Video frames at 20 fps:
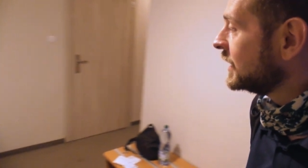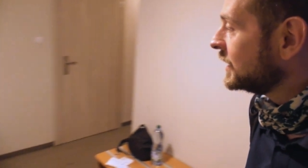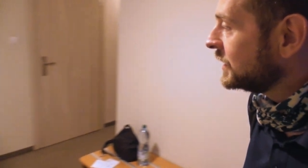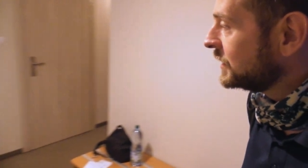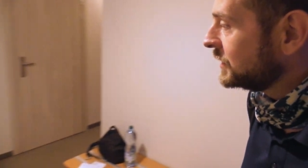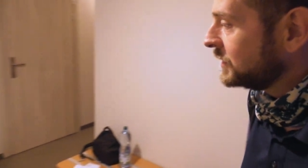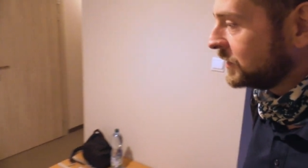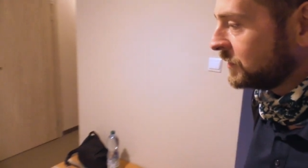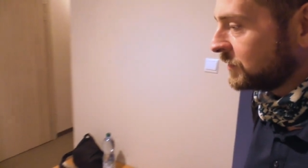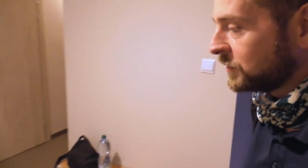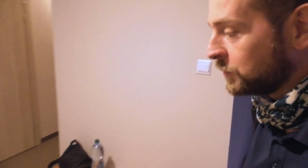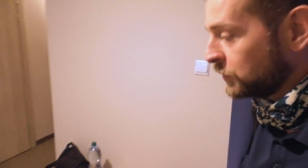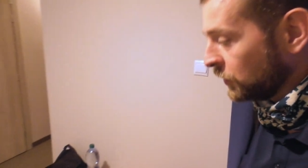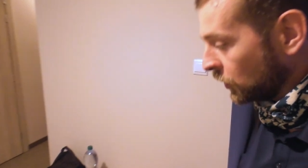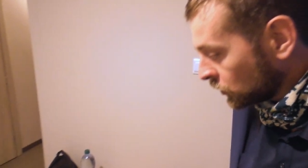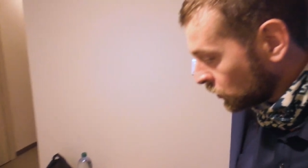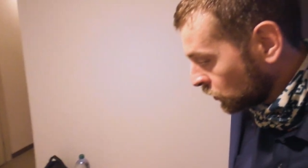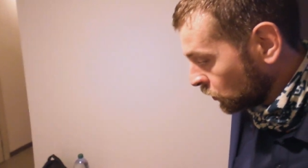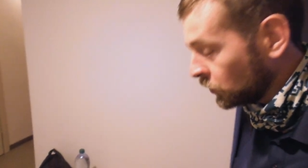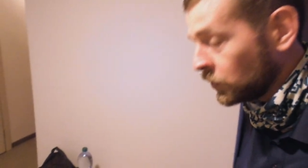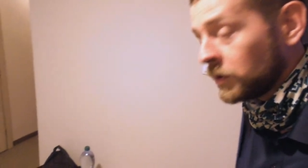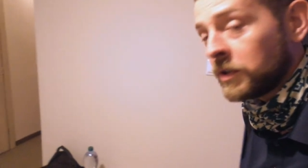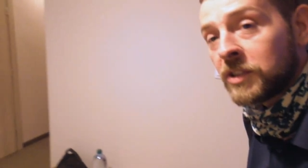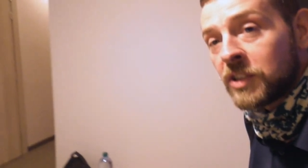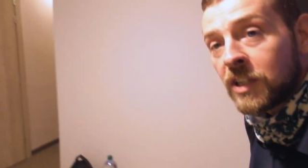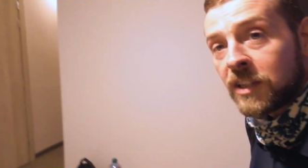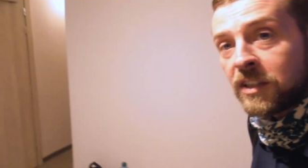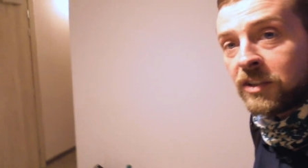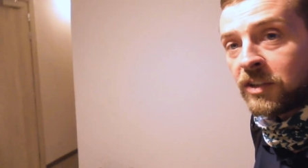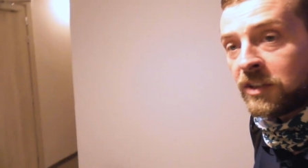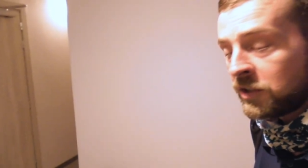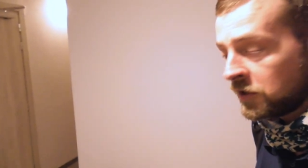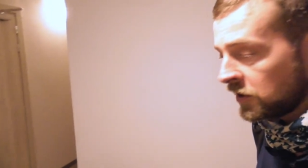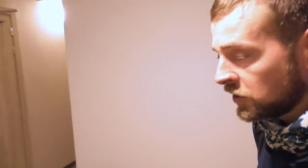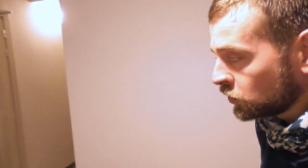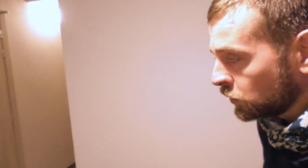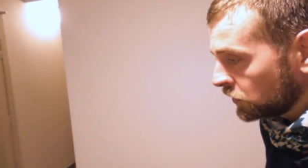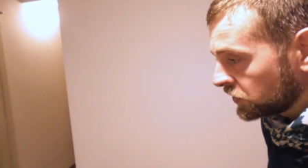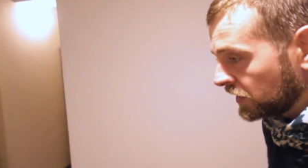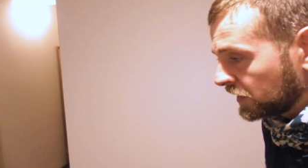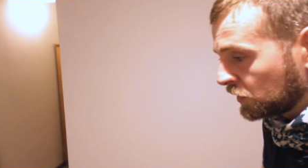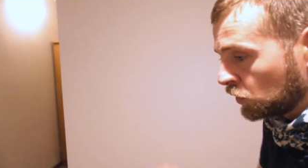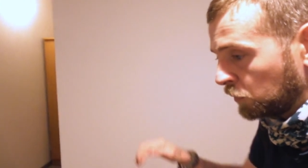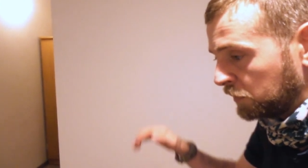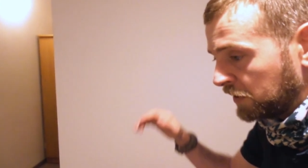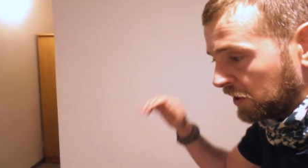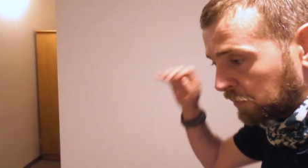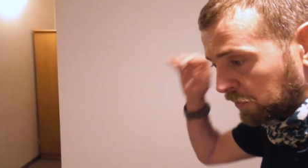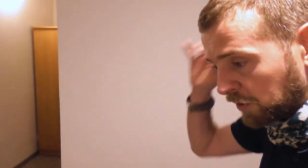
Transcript: E, w bloku, gdzie szło się zgubić,